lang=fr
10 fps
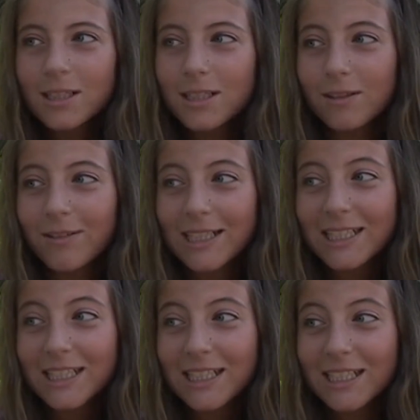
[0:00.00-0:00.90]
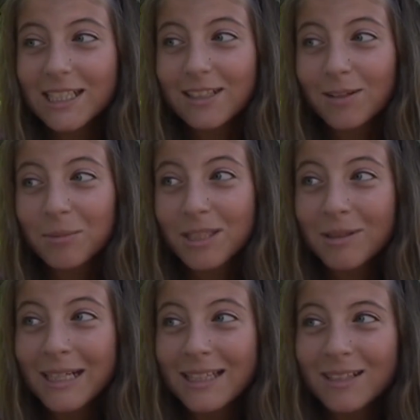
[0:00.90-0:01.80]
j'ai le vertige et je suis à moitié
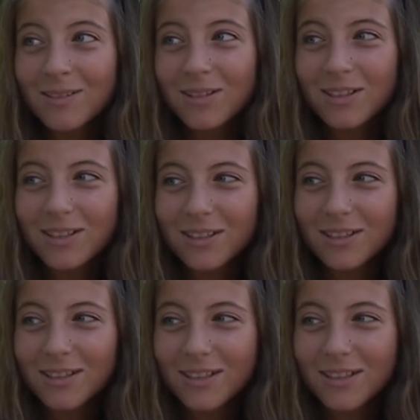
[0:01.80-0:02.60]
malade donc. Euh.